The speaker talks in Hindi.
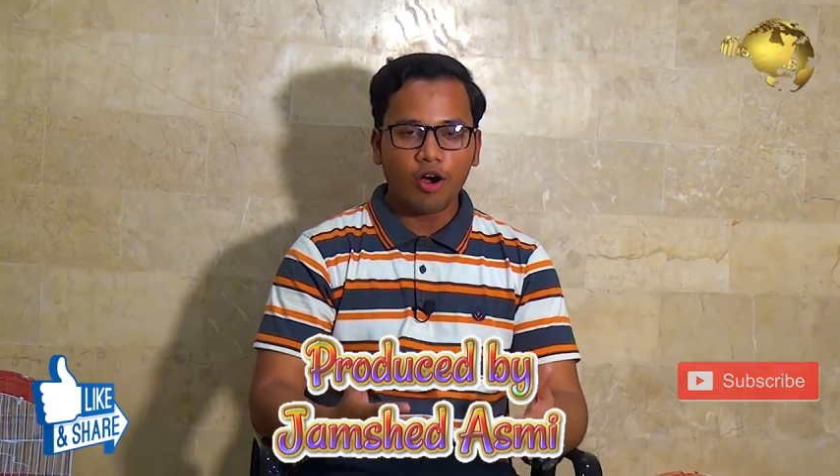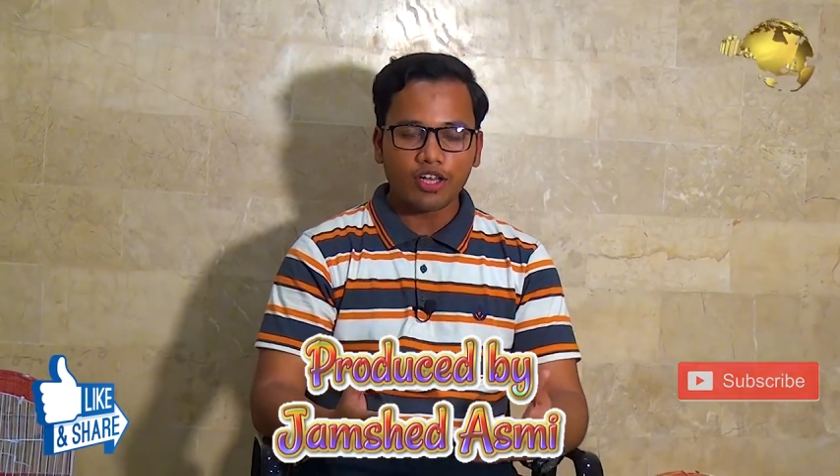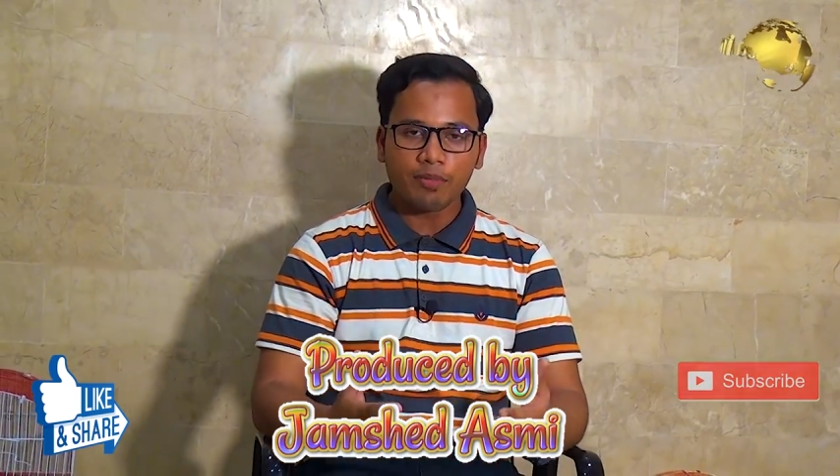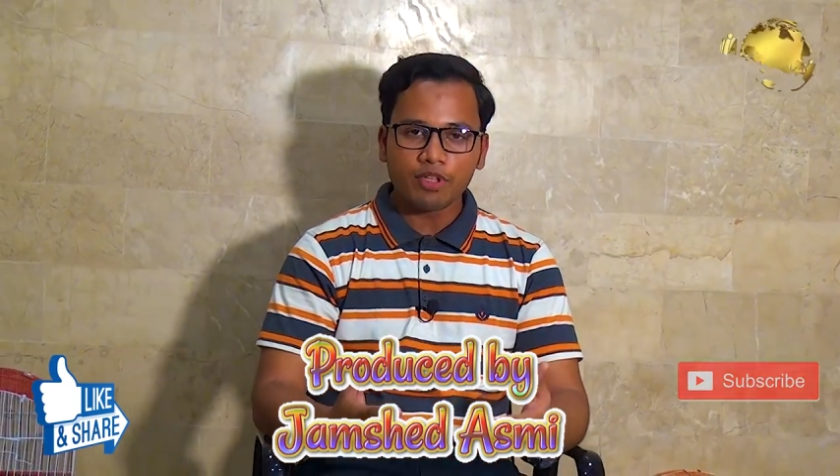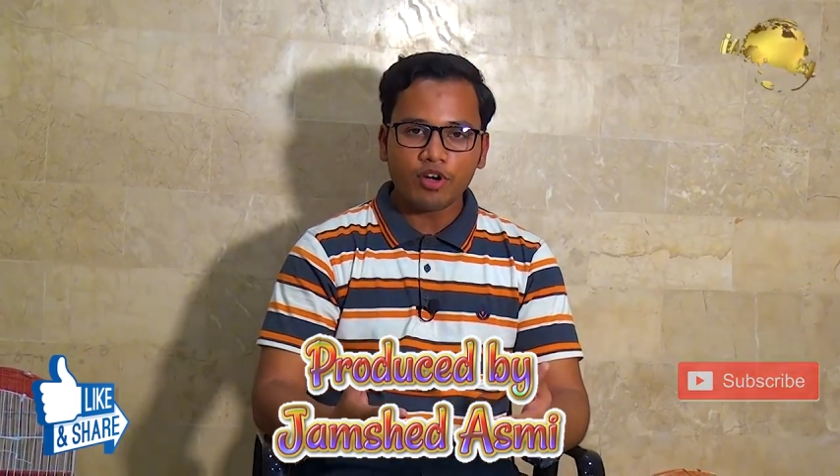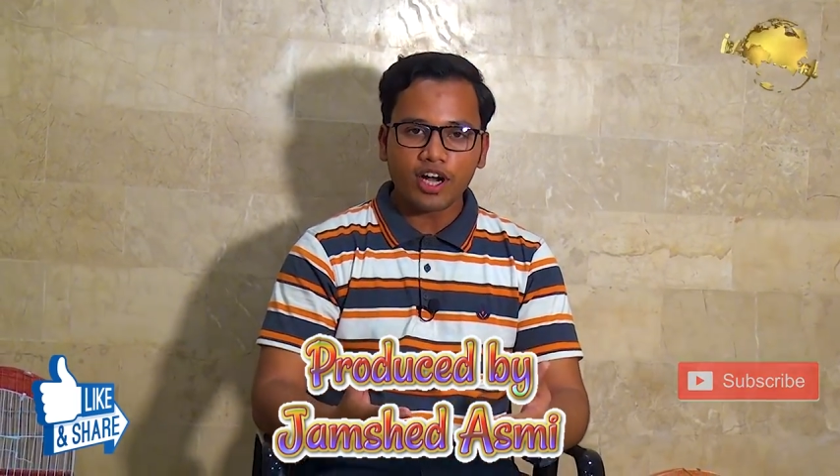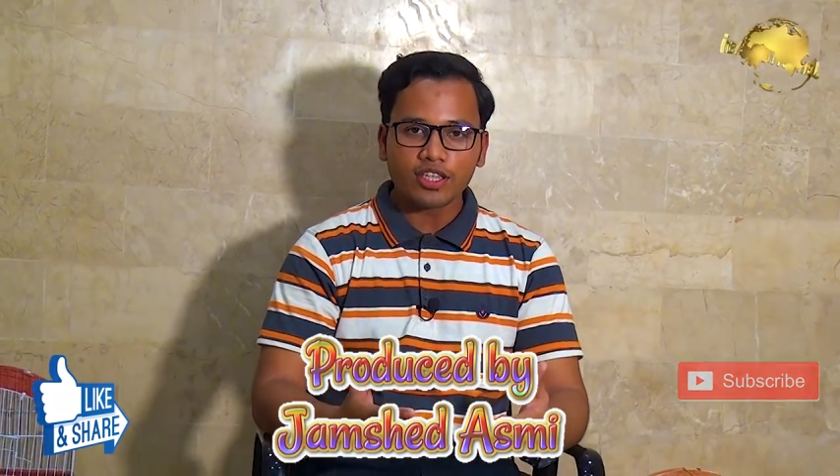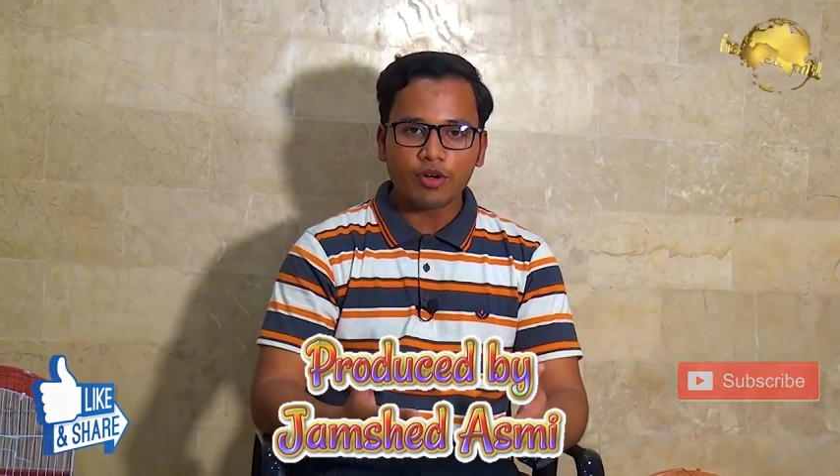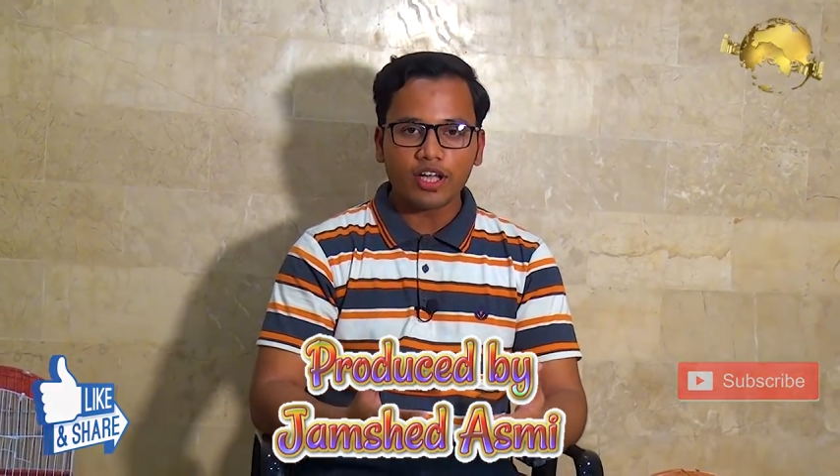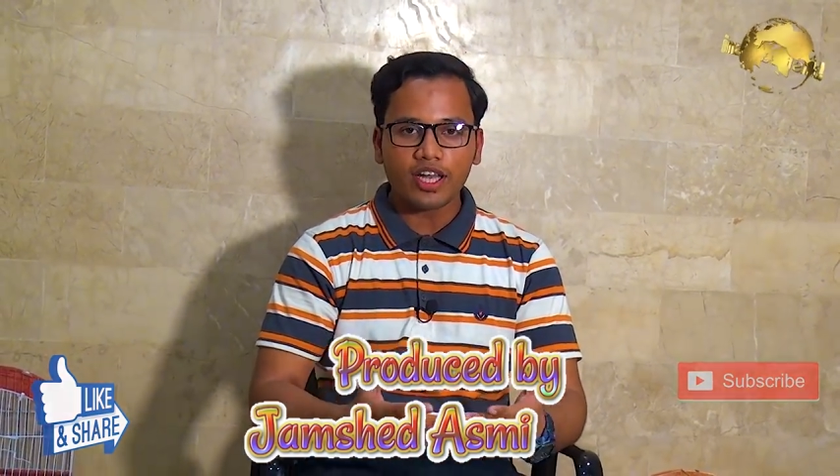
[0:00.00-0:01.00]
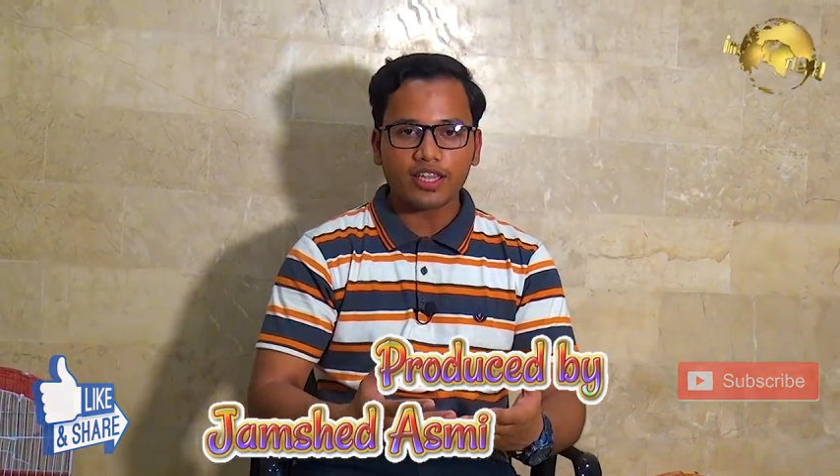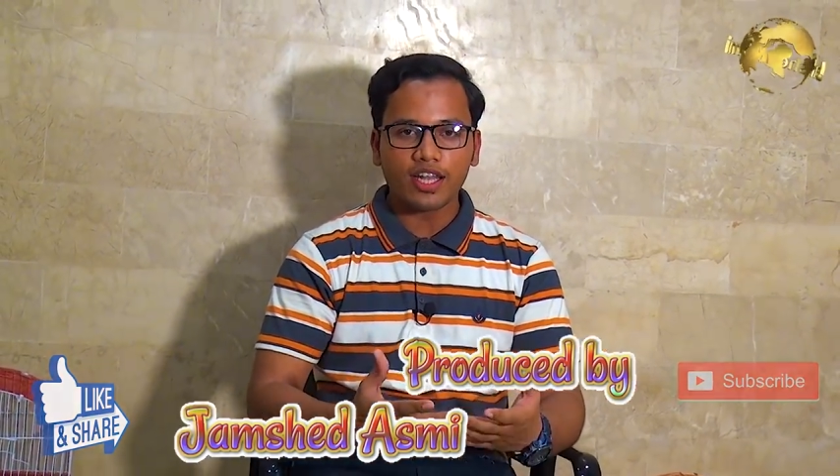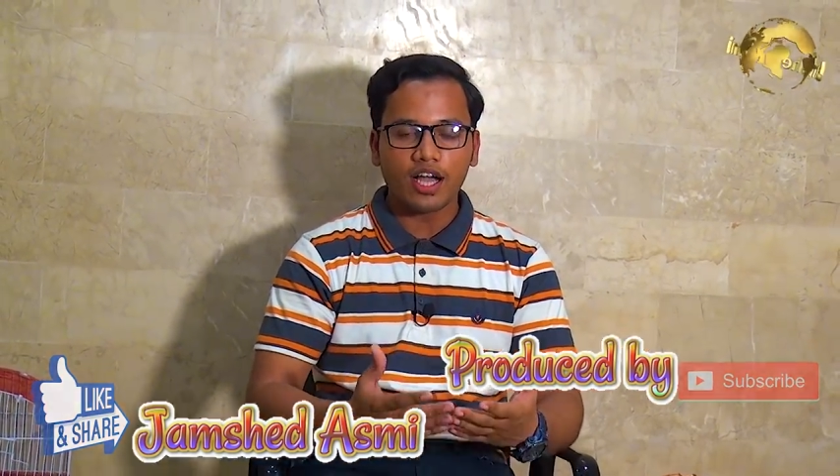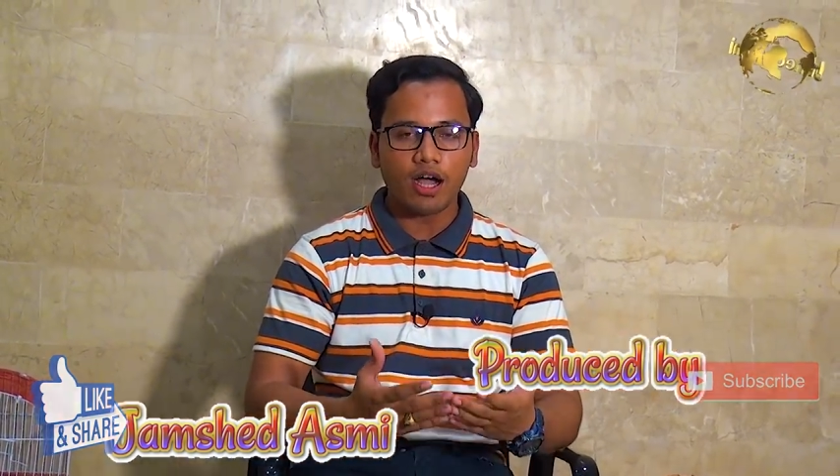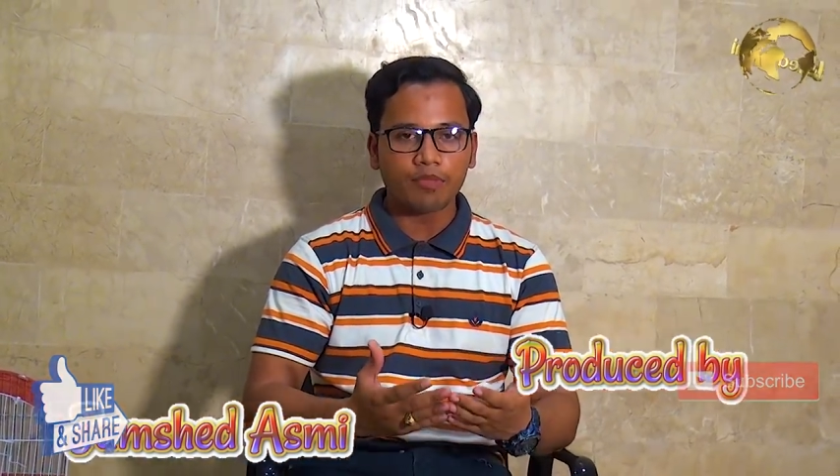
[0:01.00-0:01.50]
और ये भी दुआ करता हूँ कि अल्लाह ताला